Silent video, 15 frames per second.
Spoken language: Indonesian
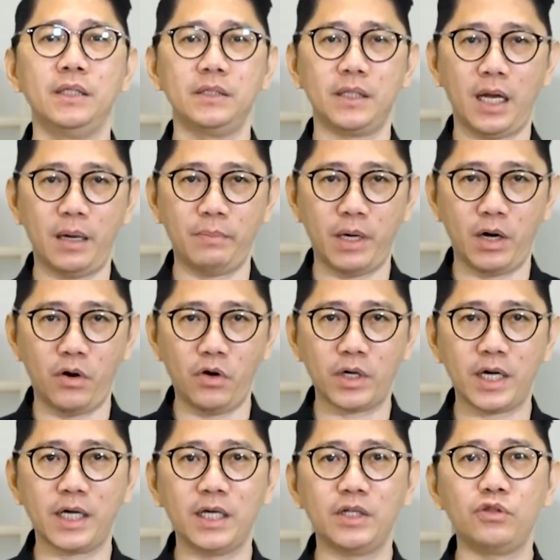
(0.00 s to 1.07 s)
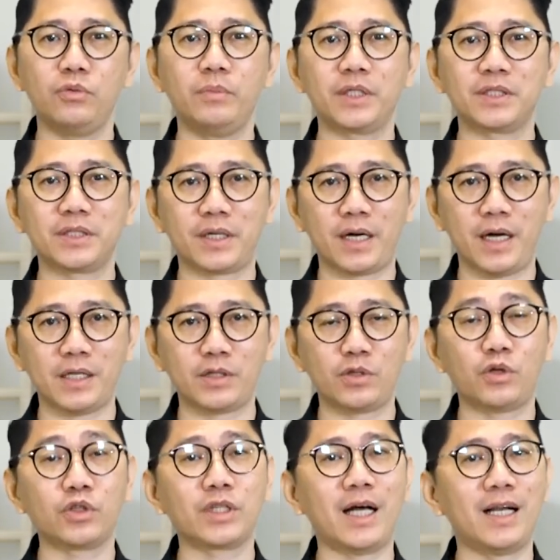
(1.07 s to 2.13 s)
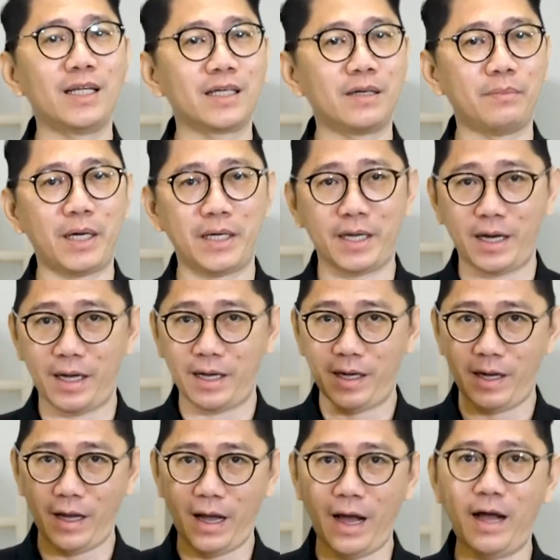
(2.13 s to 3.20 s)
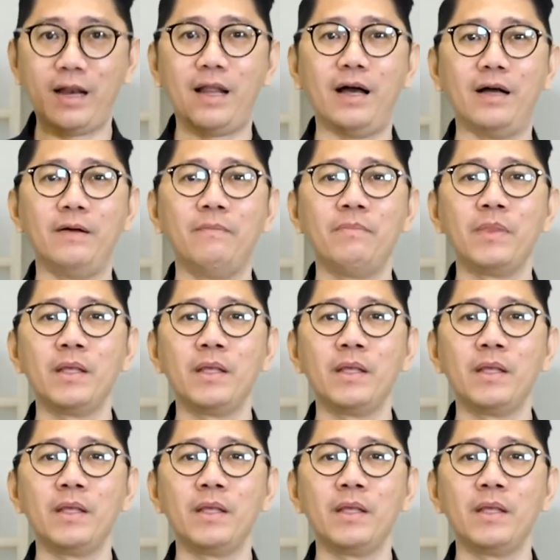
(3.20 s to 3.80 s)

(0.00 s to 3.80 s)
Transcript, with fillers: selama orang itu berserah total kepada Allah.